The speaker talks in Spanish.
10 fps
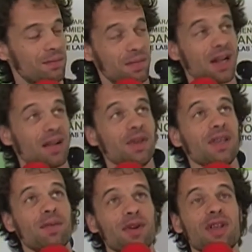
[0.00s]
para
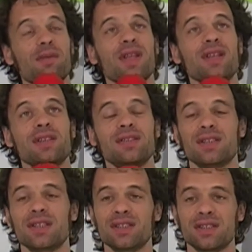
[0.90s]
mí, pero también es,
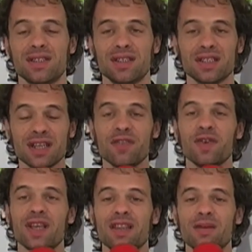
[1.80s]
es,
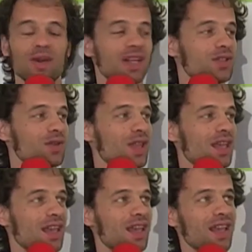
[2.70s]
significativo el hecho de
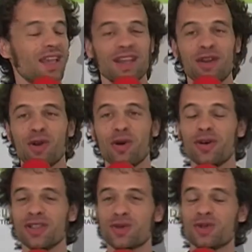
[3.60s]
que
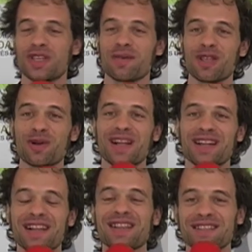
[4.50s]
no escuchaba yo al
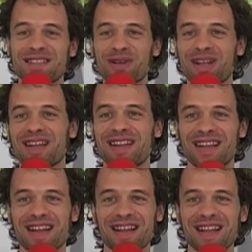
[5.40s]
alcalde, sino que el,
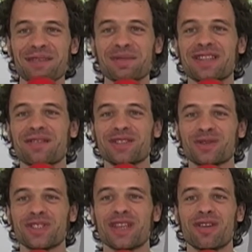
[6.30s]
el alcalde me estaba
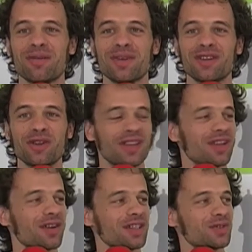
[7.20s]
escuchando a mí, ¿no? Y
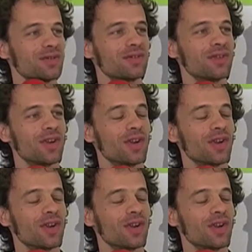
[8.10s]
creo que es un